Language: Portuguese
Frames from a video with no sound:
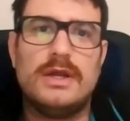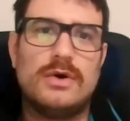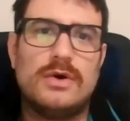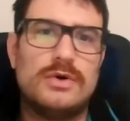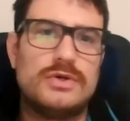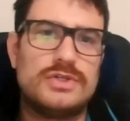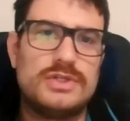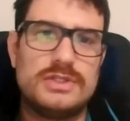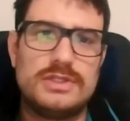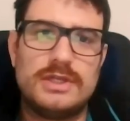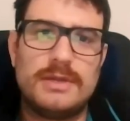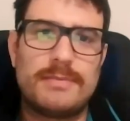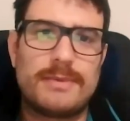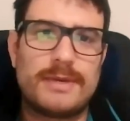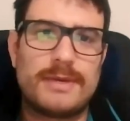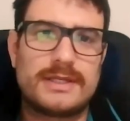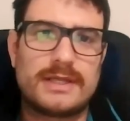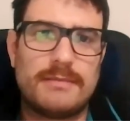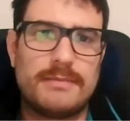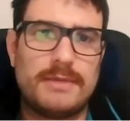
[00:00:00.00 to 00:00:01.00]
Hoje em dia,
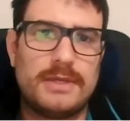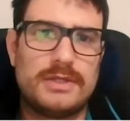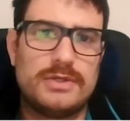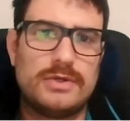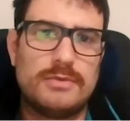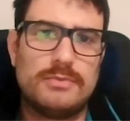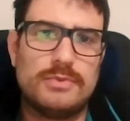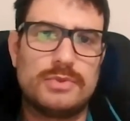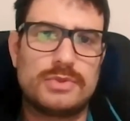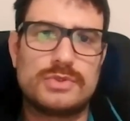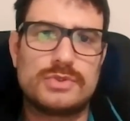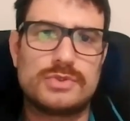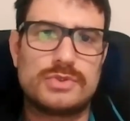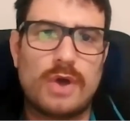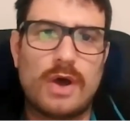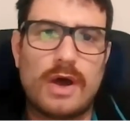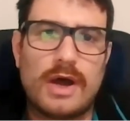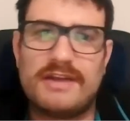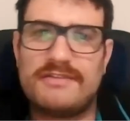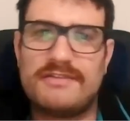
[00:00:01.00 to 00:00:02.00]
praticamente, eu busco
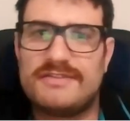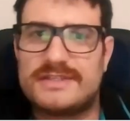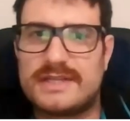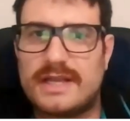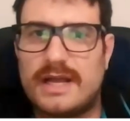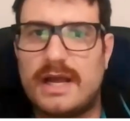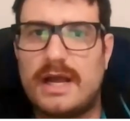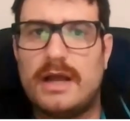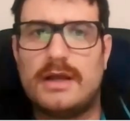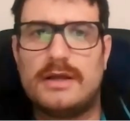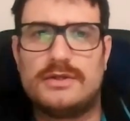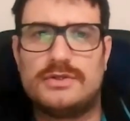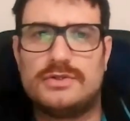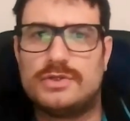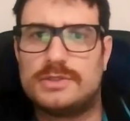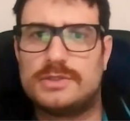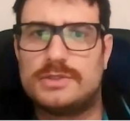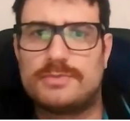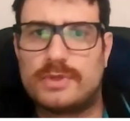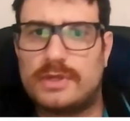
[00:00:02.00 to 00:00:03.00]
só revisar a
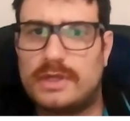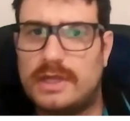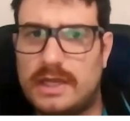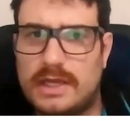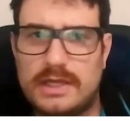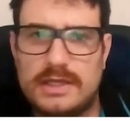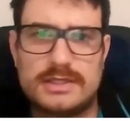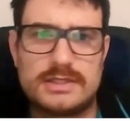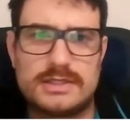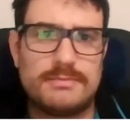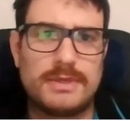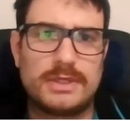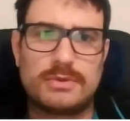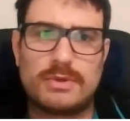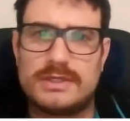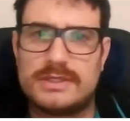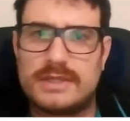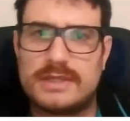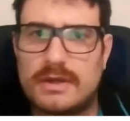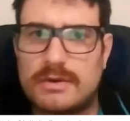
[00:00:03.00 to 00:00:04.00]
jurisprudência, me
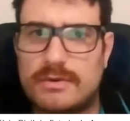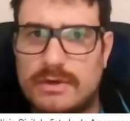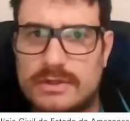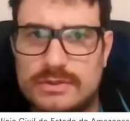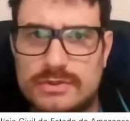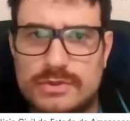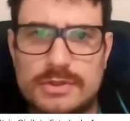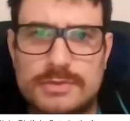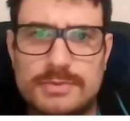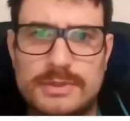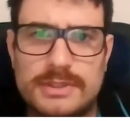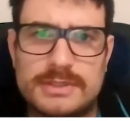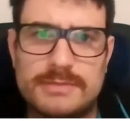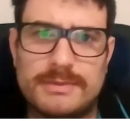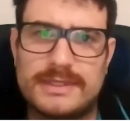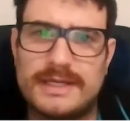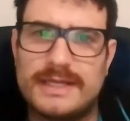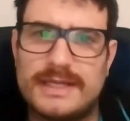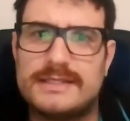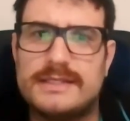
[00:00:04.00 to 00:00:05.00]
atualizar com as jurisprudências
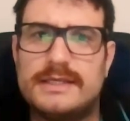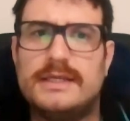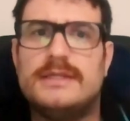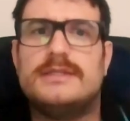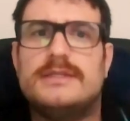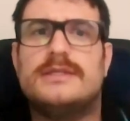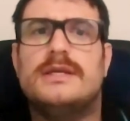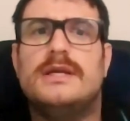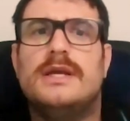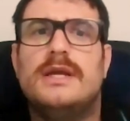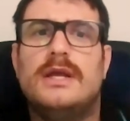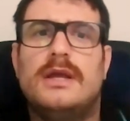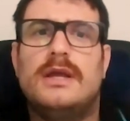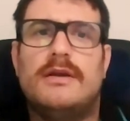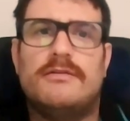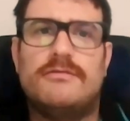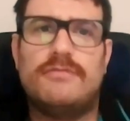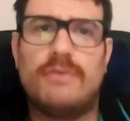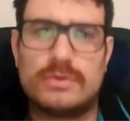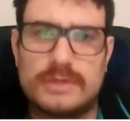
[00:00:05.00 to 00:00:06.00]
mais recentes,
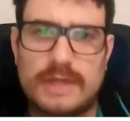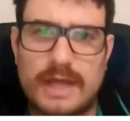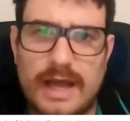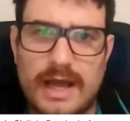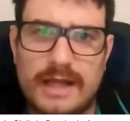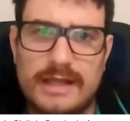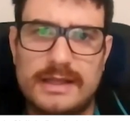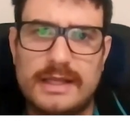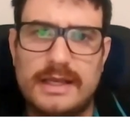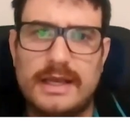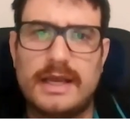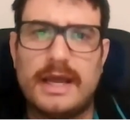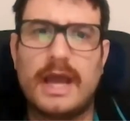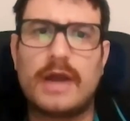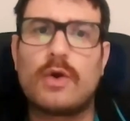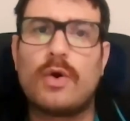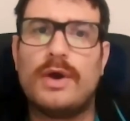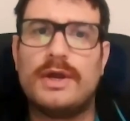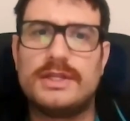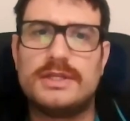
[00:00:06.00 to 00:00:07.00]
voltar a ler
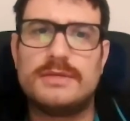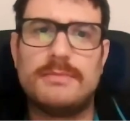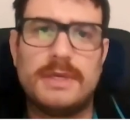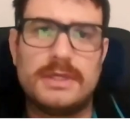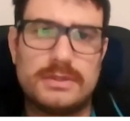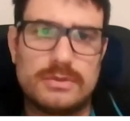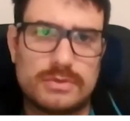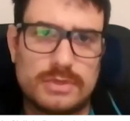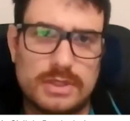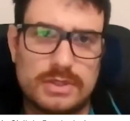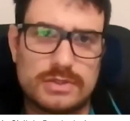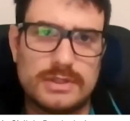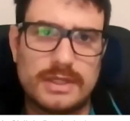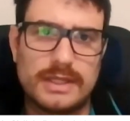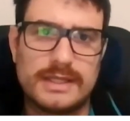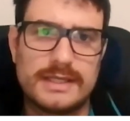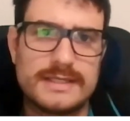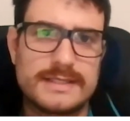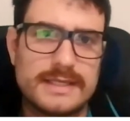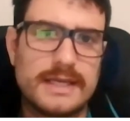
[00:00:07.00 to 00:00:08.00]
recorrentemente o texto da
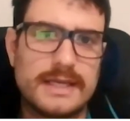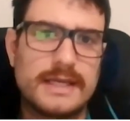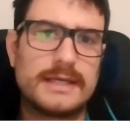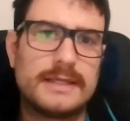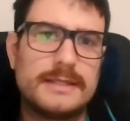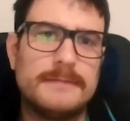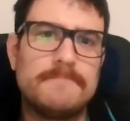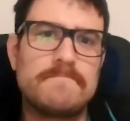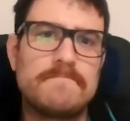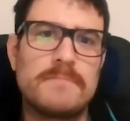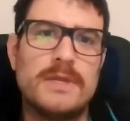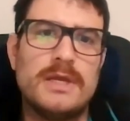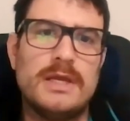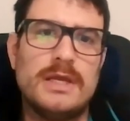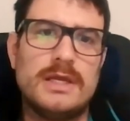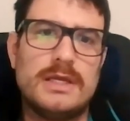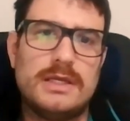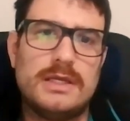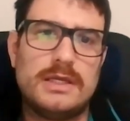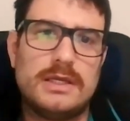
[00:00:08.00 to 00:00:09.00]
lei seca, né?
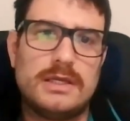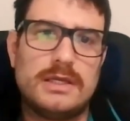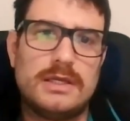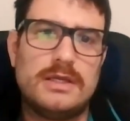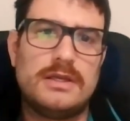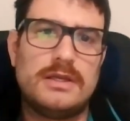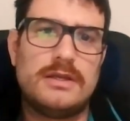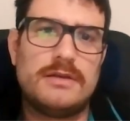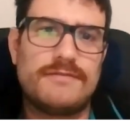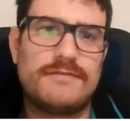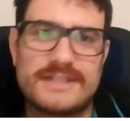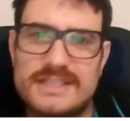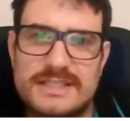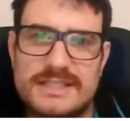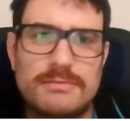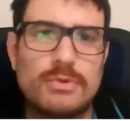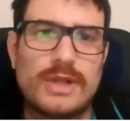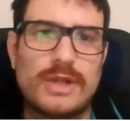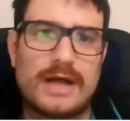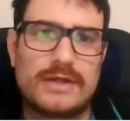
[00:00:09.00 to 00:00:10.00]
E, e fazer
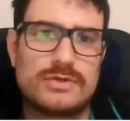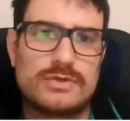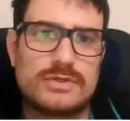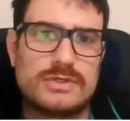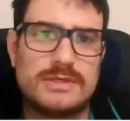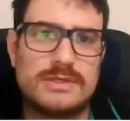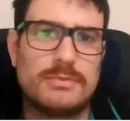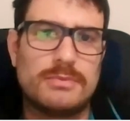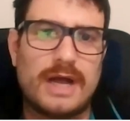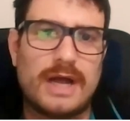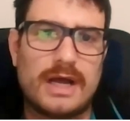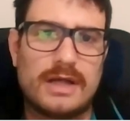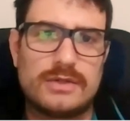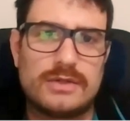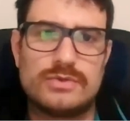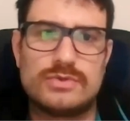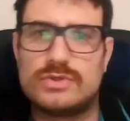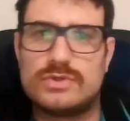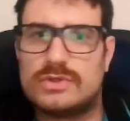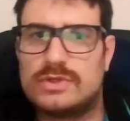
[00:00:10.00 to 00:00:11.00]
simulados.
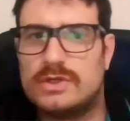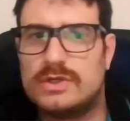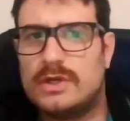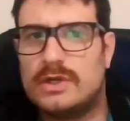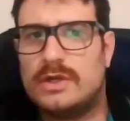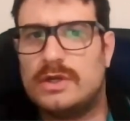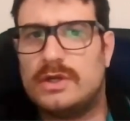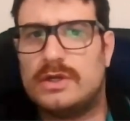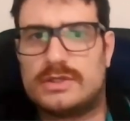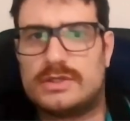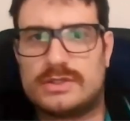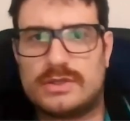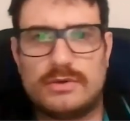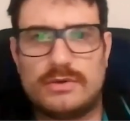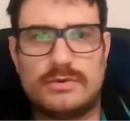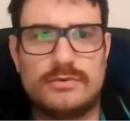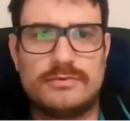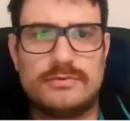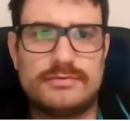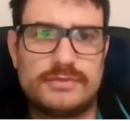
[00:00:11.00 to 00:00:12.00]
Simulados
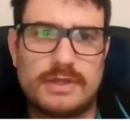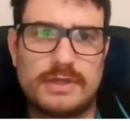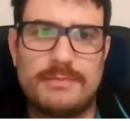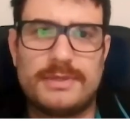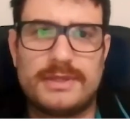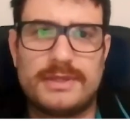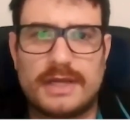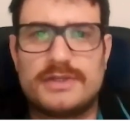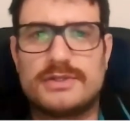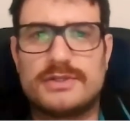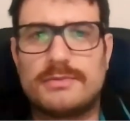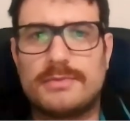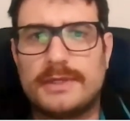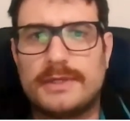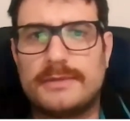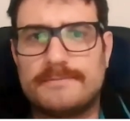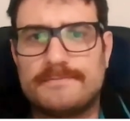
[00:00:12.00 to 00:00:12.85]
são fundamentais também.